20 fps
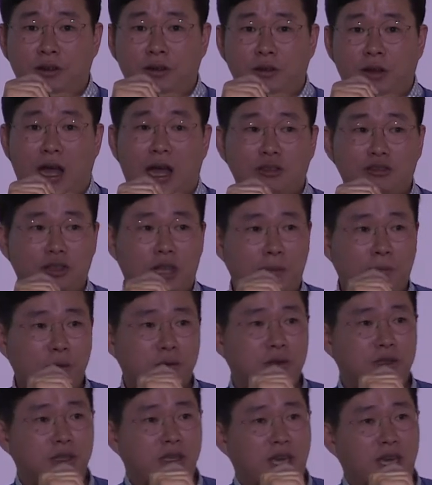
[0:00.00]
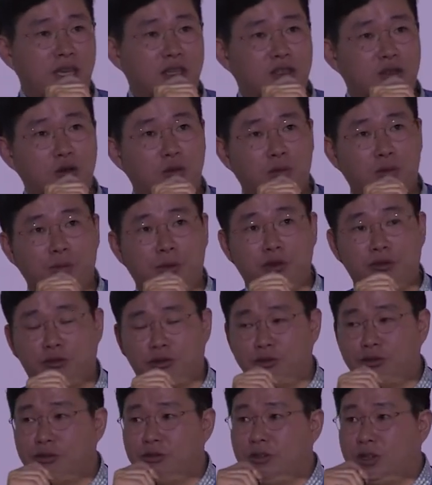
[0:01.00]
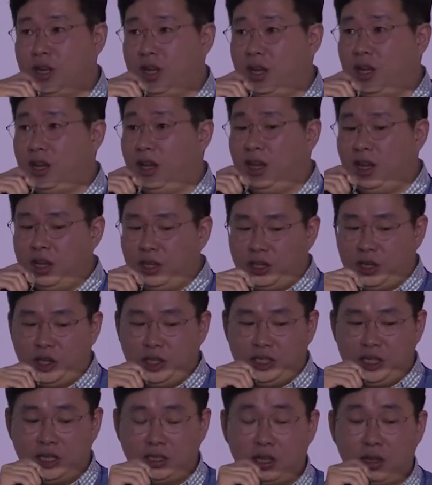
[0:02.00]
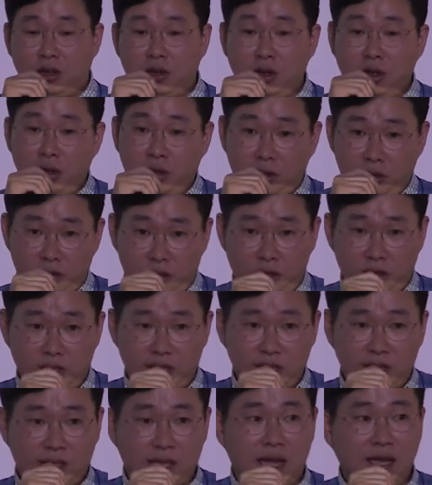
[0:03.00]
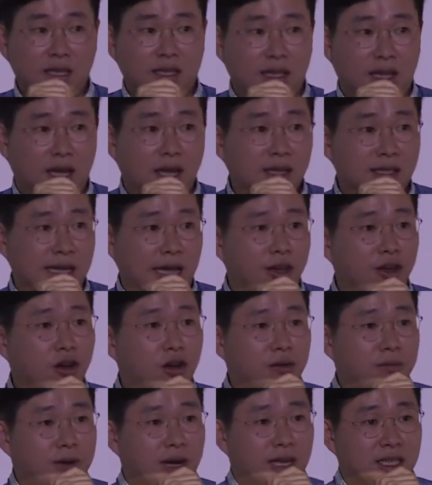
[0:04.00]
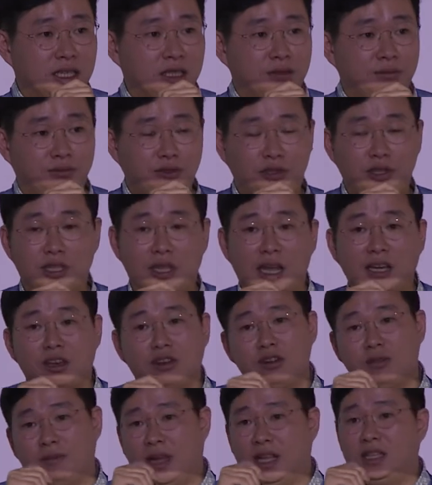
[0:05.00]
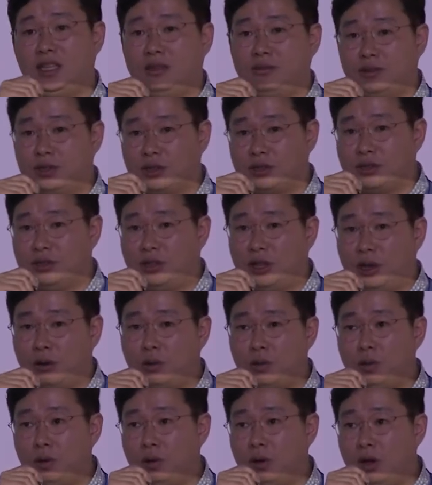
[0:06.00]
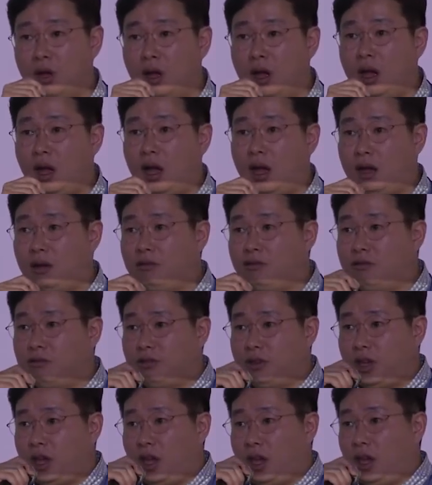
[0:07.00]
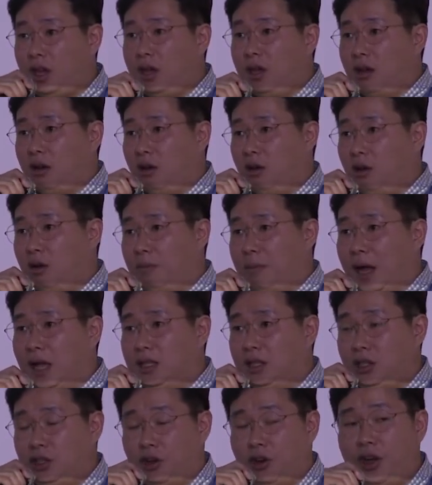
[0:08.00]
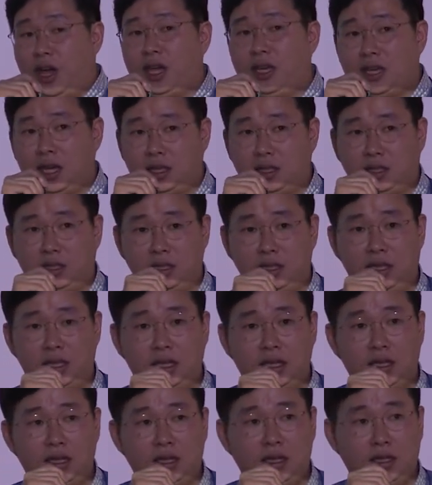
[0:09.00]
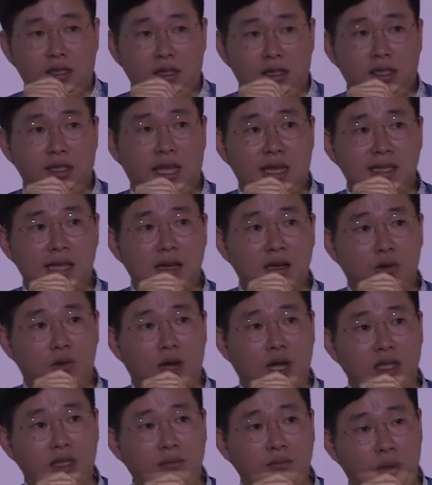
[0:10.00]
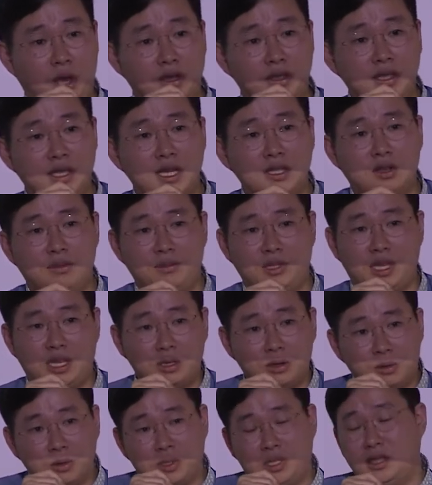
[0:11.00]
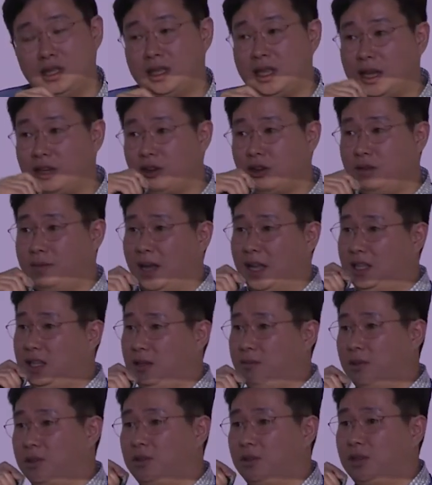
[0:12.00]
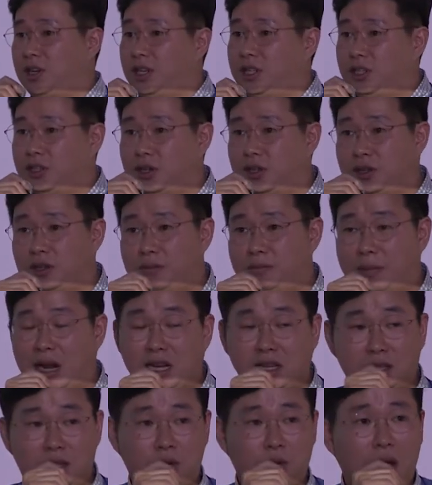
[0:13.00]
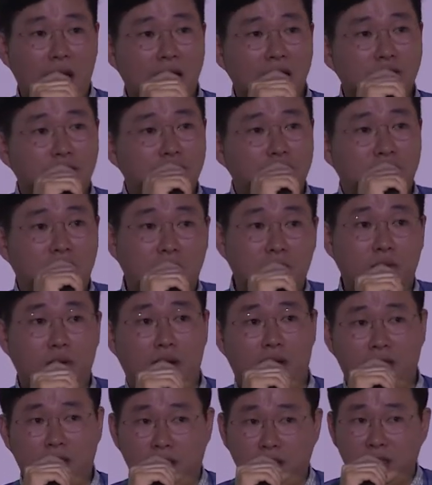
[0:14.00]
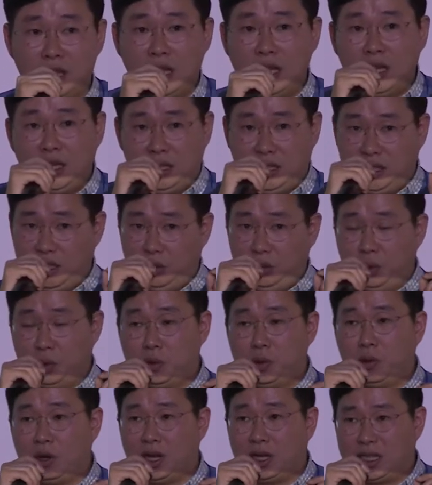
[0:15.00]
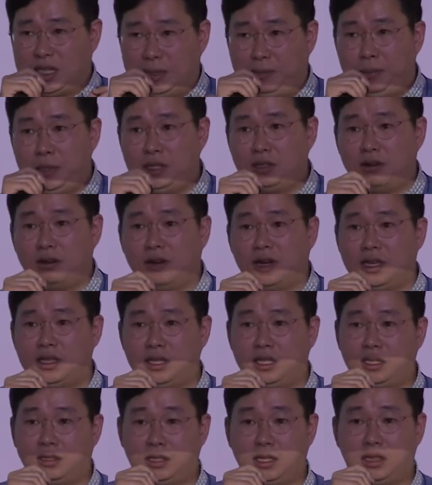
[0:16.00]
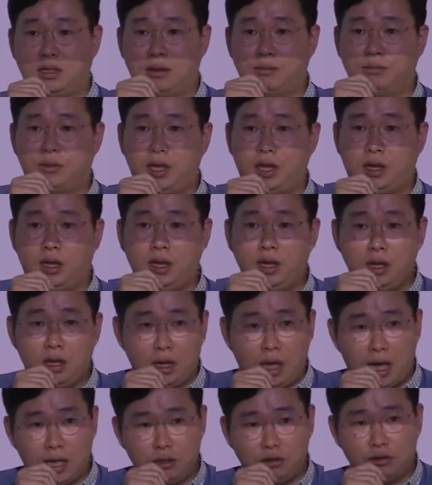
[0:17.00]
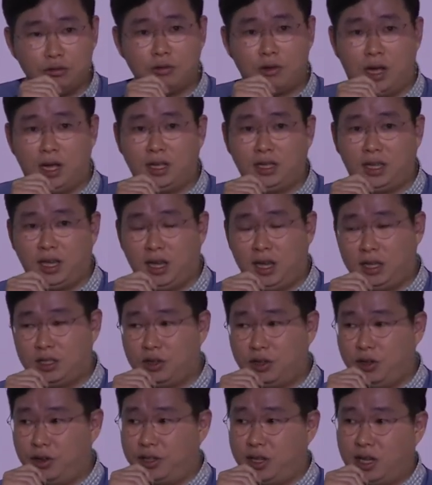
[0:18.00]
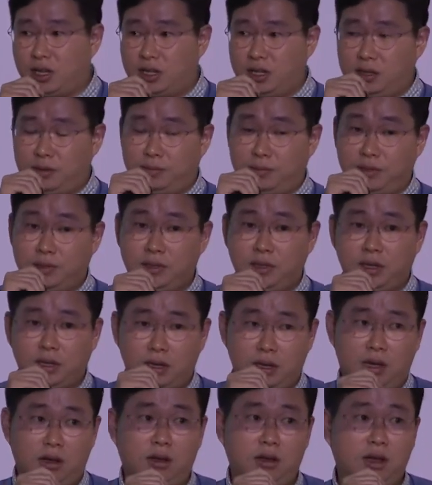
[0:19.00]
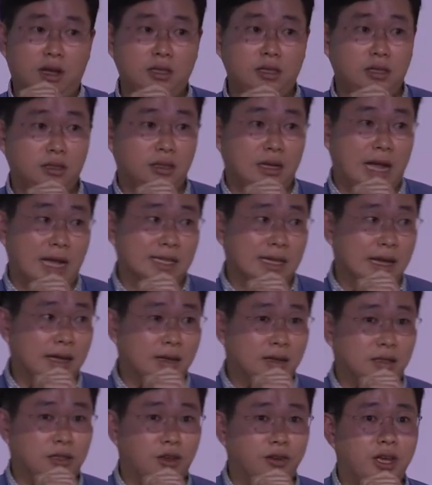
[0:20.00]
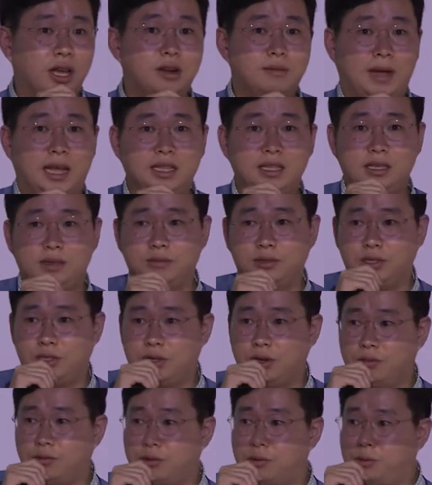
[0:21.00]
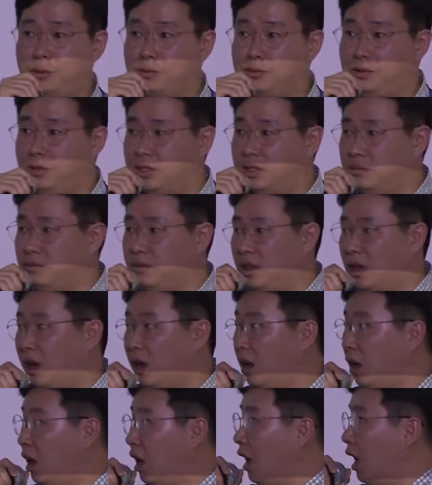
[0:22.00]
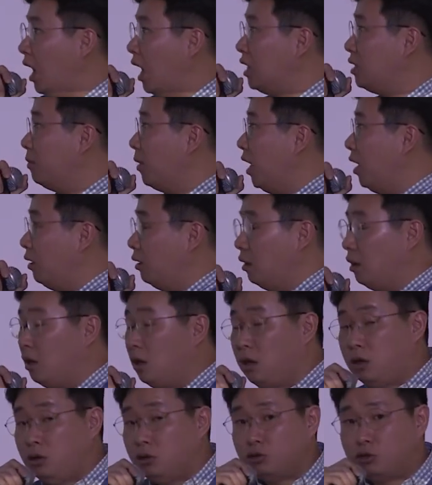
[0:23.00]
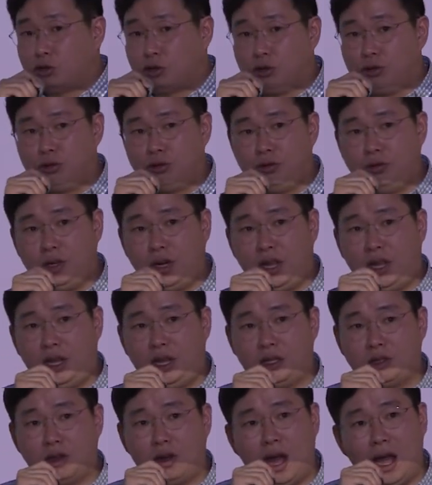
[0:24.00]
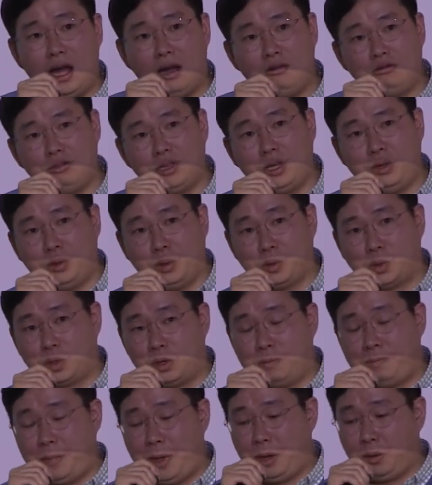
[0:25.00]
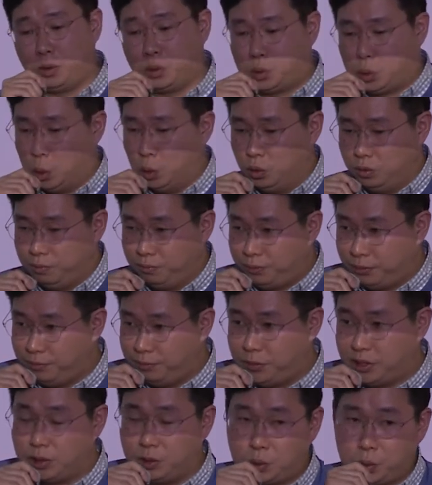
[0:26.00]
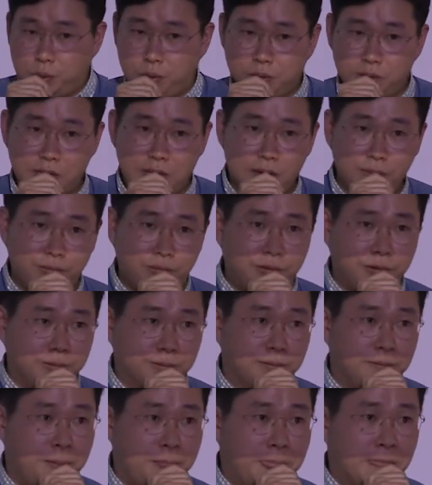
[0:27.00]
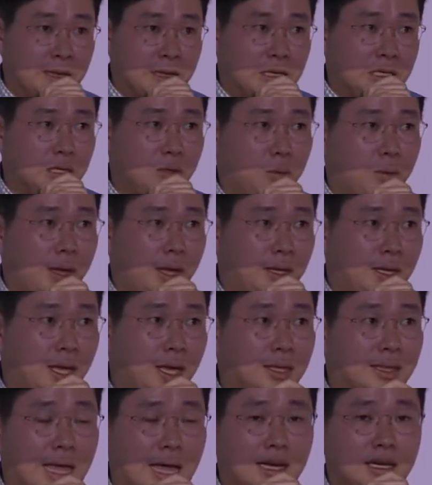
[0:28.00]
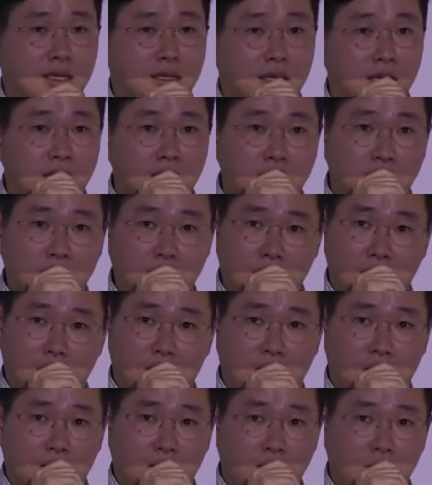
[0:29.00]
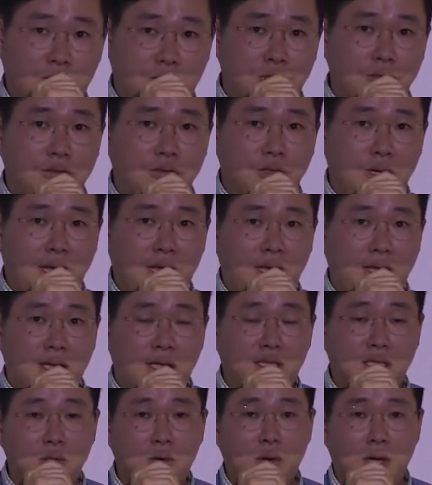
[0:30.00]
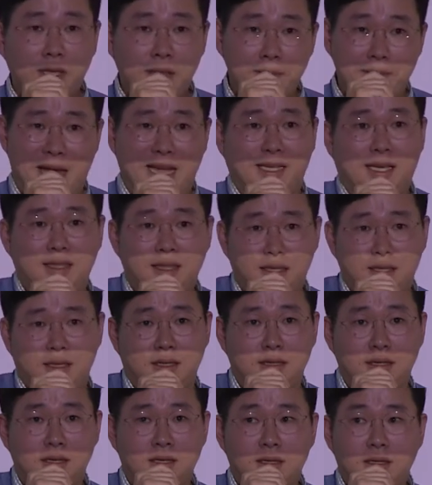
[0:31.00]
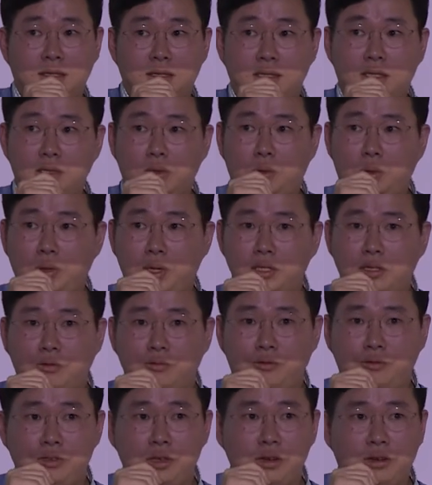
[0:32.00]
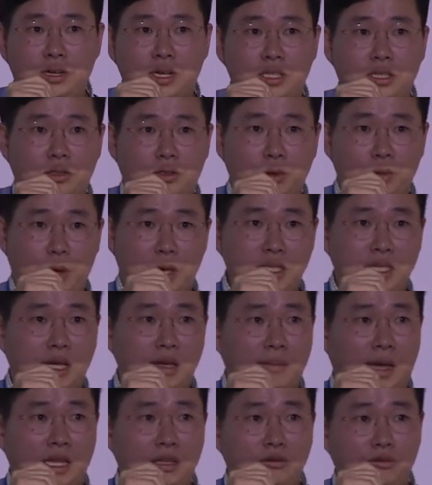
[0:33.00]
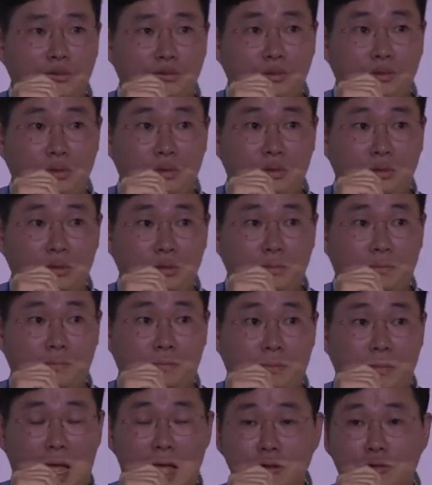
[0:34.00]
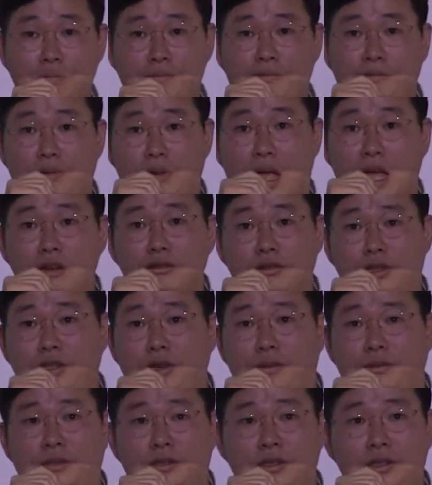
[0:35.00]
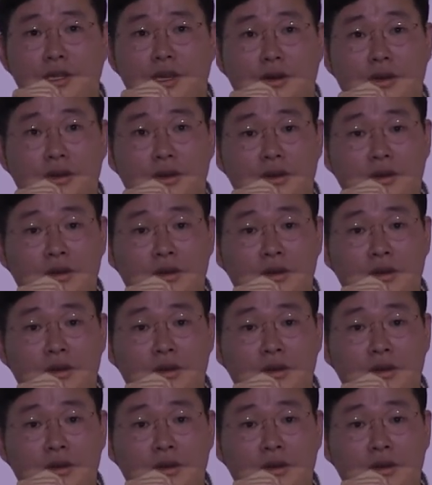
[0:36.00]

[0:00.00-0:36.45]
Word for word: 아주 대표적인 케이스로 보면 중국 내 현지에서 이런 식당이나 자영업을 하시는 분들이 타격을 많이 입으셨을 테고 한국에어 많이 여행객들 을 대상으로 하는 면세점이나 이런 곳이 이제 타격을 많이 입었었겠죠. 말 그대로 한국이라고 하는 이 요소가 깊이 들어가 있기 때문에 한중 관계에서 영향을 입은 어 가장 영향을 많이 입은 기업으로 볼 수 있습니다. 하지만 중국 내에서 한국의 요소를 빼고 좋은 품질, 좋은 상품 그 외에 다른 어, 중국 내에 특화된 마케팅을 통해서 운영을 했었던 굉장히 많은 한국 한국 기업들은요